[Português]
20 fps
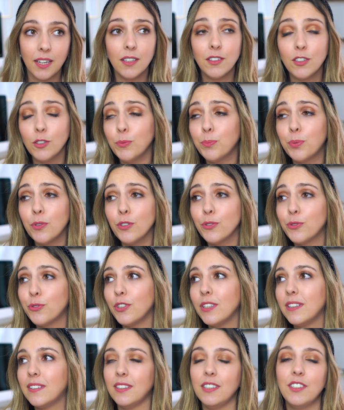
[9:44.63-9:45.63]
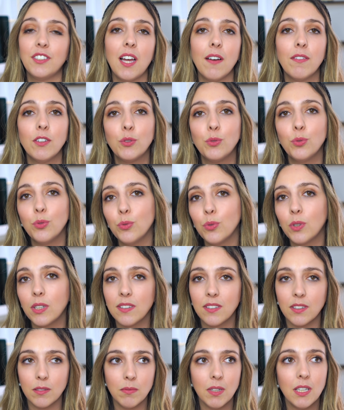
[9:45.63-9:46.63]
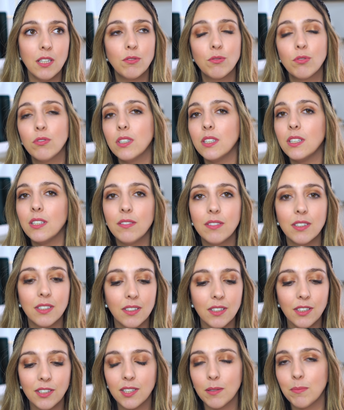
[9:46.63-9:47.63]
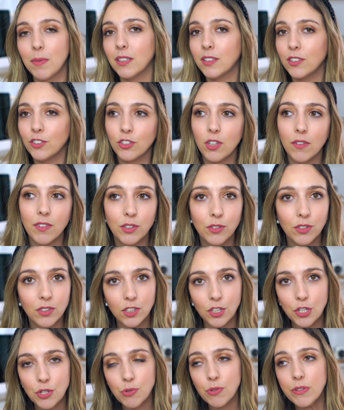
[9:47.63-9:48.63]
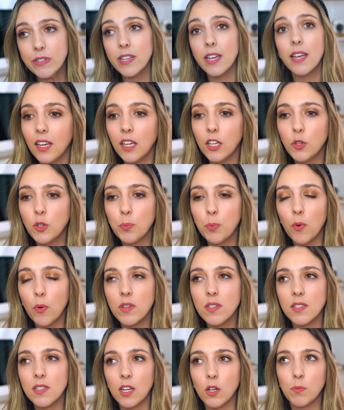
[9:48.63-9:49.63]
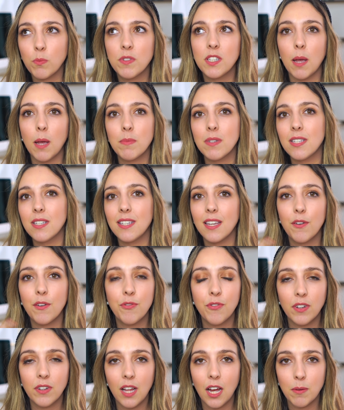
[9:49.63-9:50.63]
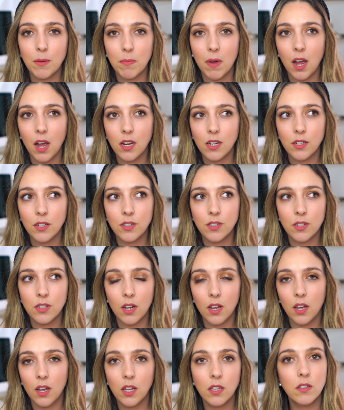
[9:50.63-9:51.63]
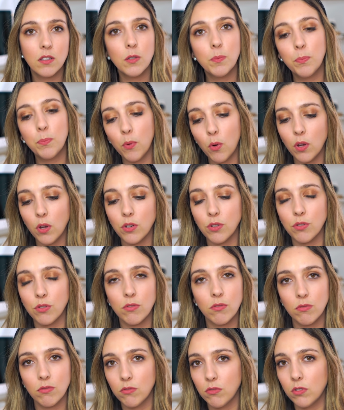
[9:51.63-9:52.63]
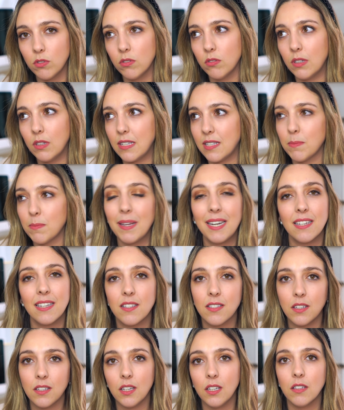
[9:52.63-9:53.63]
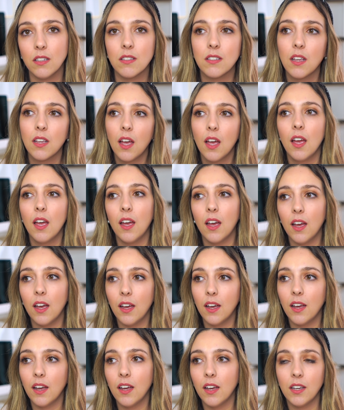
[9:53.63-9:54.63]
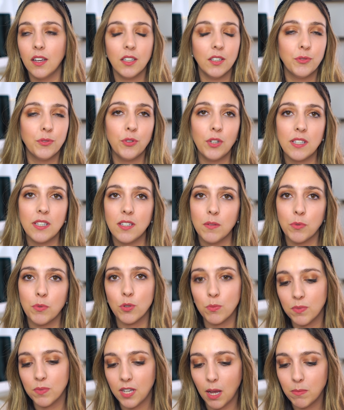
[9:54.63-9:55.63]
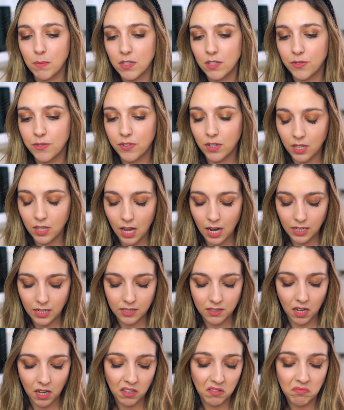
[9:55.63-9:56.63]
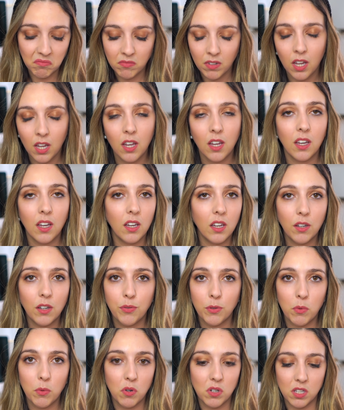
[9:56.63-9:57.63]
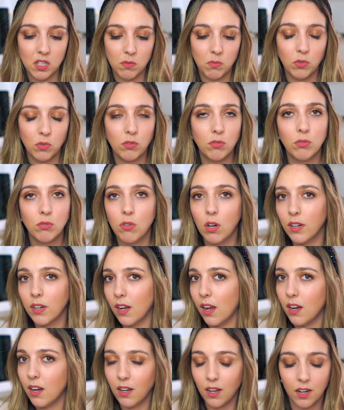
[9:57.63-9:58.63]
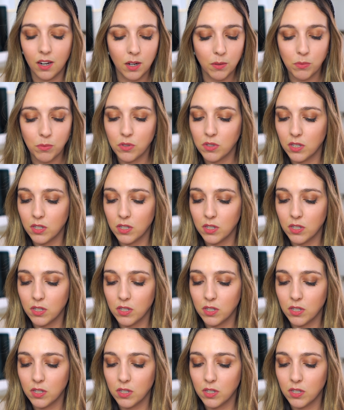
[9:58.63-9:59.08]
Então pronto, foi assim, estava tudo no casamento, tudo a divertir-se, a malta jovem toda junta e depois até começámos assim a falar mais uh, depois, na semana seguinte, uh, e foi assim, depois começámos a falar e tal. E foi uma coisa muito orgânica, muito